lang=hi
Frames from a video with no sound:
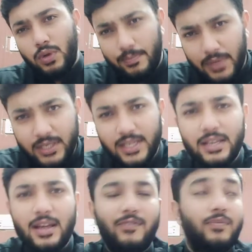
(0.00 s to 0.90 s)
अपनी डेली
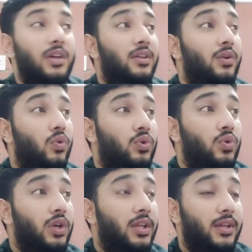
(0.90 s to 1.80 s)
लाइफ के अंदर उर्दू
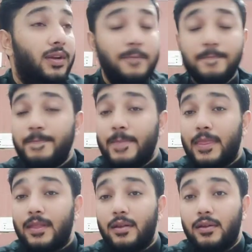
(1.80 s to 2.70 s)
के अंदर
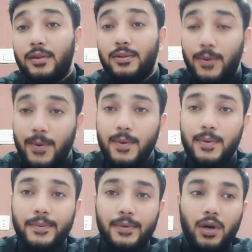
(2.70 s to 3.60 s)
तो
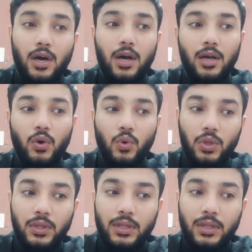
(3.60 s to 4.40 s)
उन